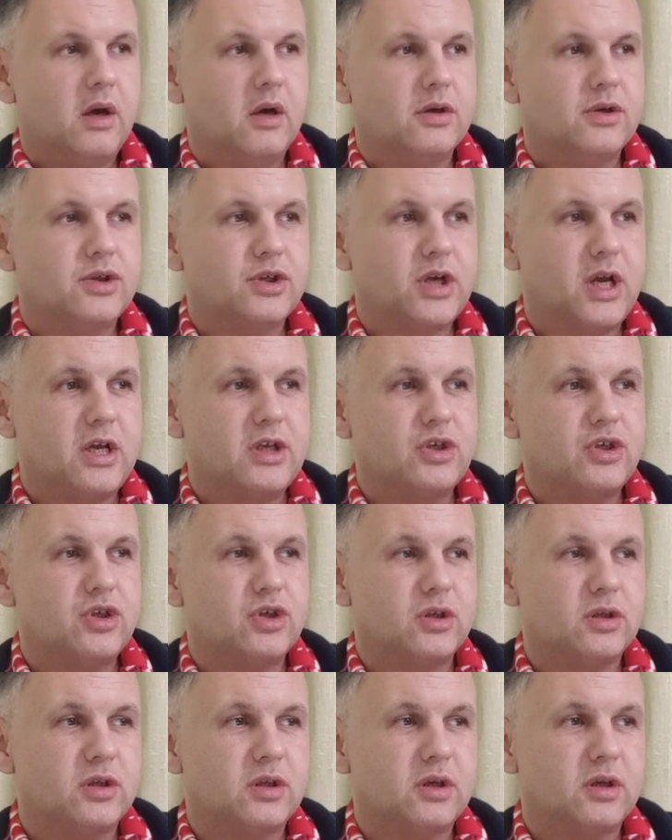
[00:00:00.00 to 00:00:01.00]
А
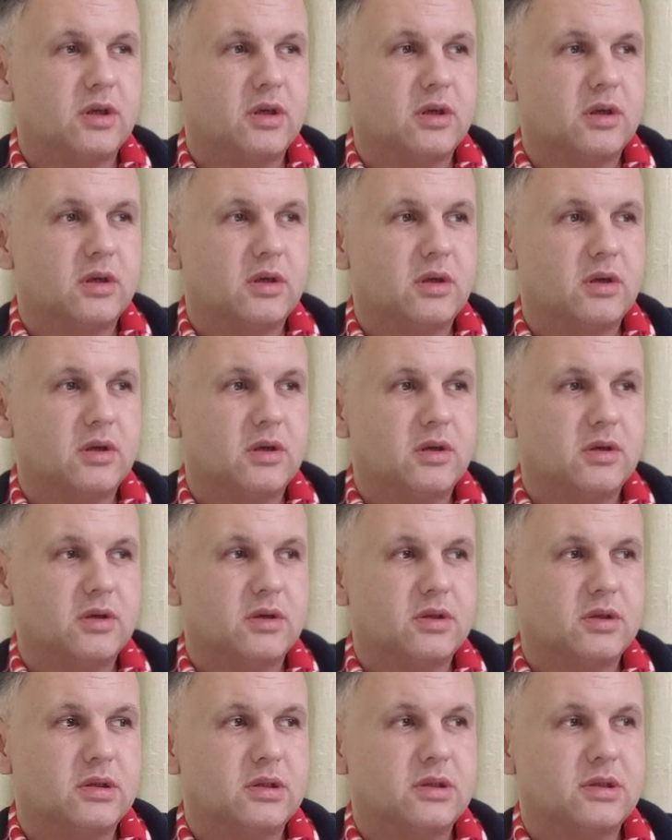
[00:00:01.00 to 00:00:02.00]
женщины э,
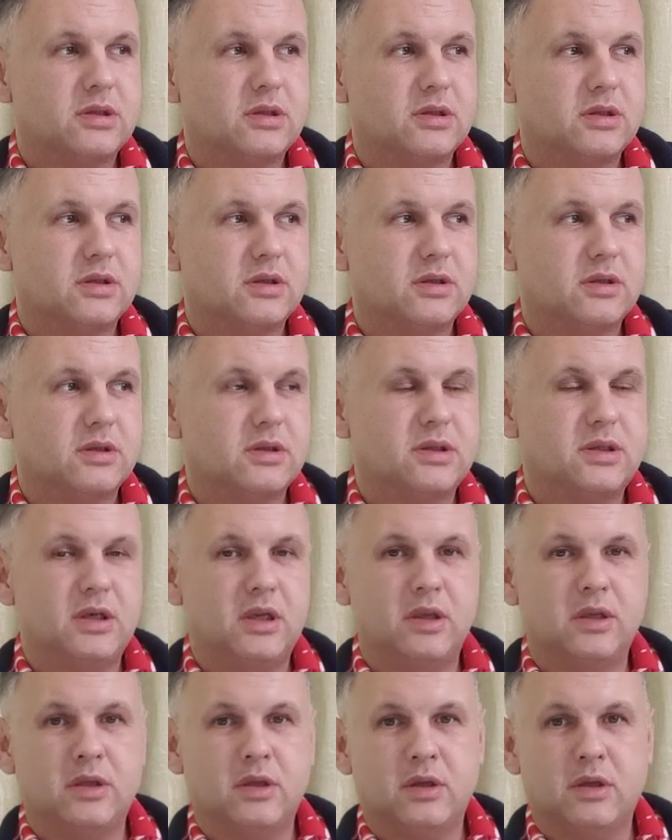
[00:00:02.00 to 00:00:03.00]
э,
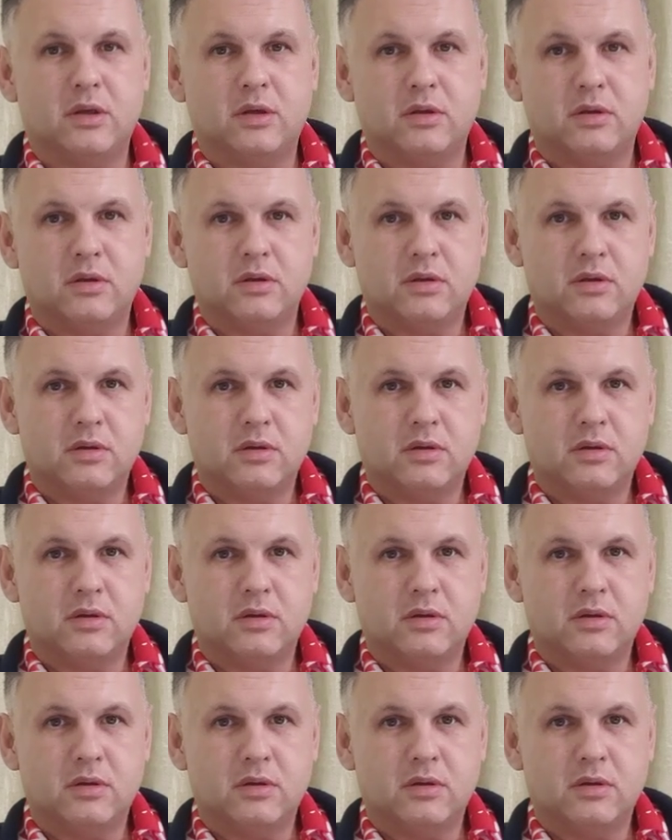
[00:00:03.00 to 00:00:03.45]
сильные.